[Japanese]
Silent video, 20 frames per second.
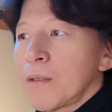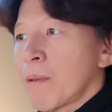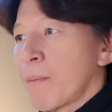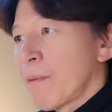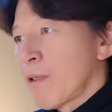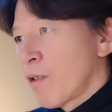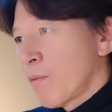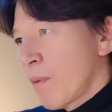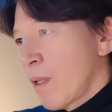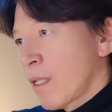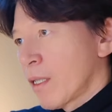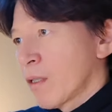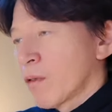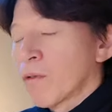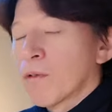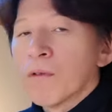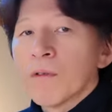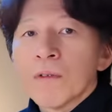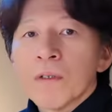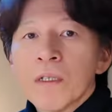今、目の前に
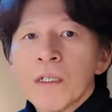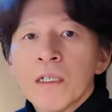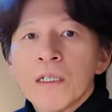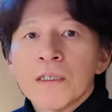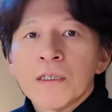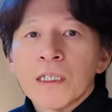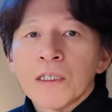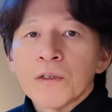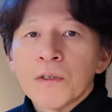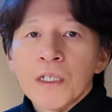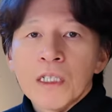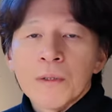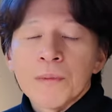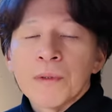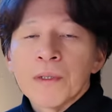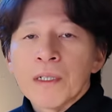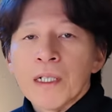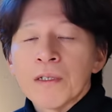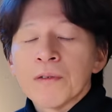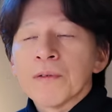こう、
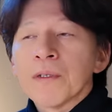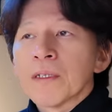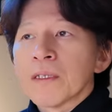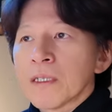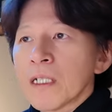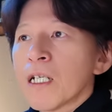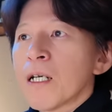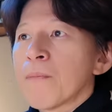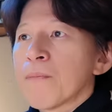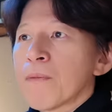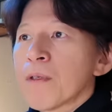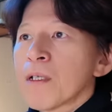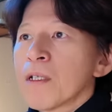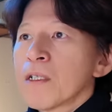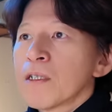スタジオディスプレイがあるんですが、